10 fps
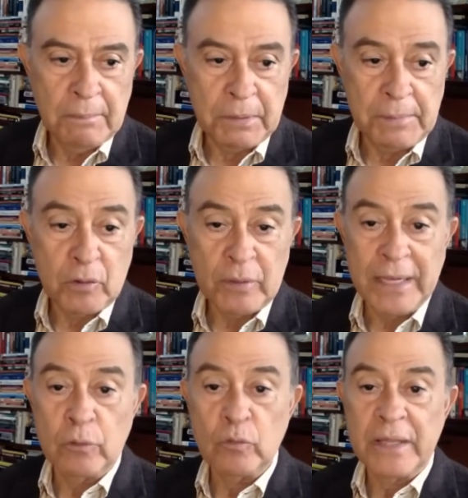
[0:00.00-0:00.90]
Primero que
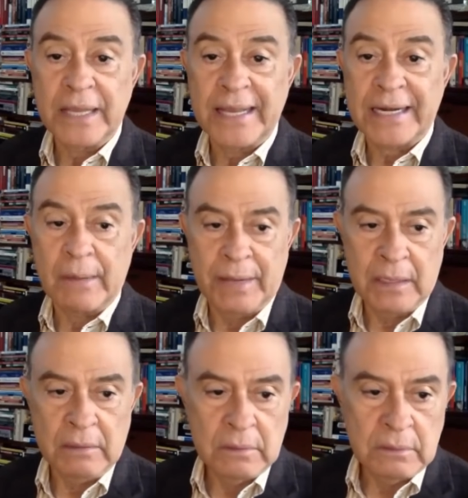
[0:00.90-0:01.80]
el lunes de
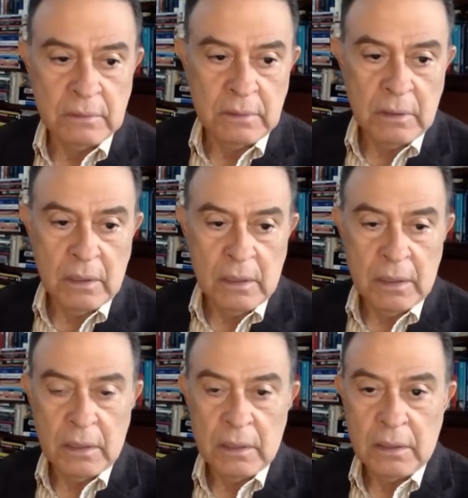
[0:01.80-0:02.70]
carnaval
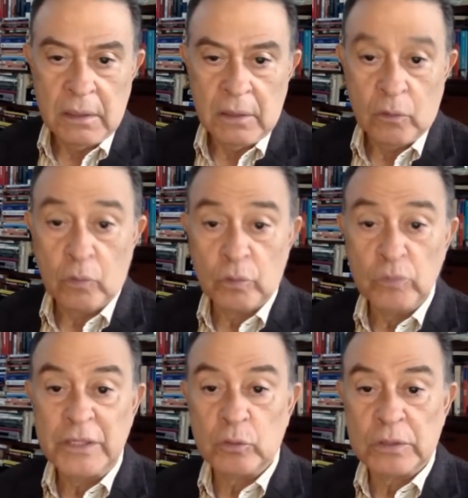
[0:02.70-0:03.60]
ocurrió un
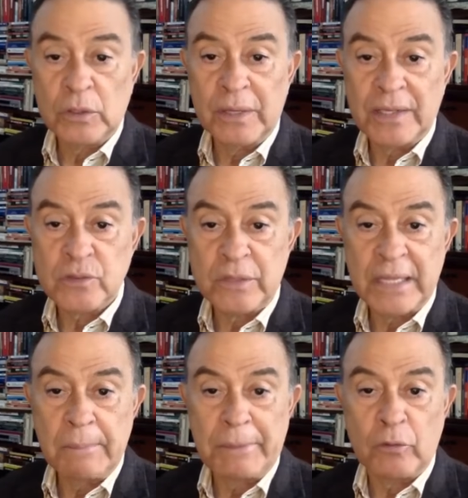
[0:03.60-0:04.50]
tiroteo en la ciudad
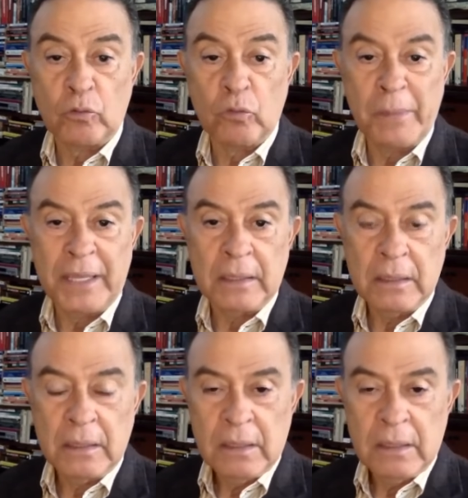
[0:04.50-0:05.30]
de Penonomé.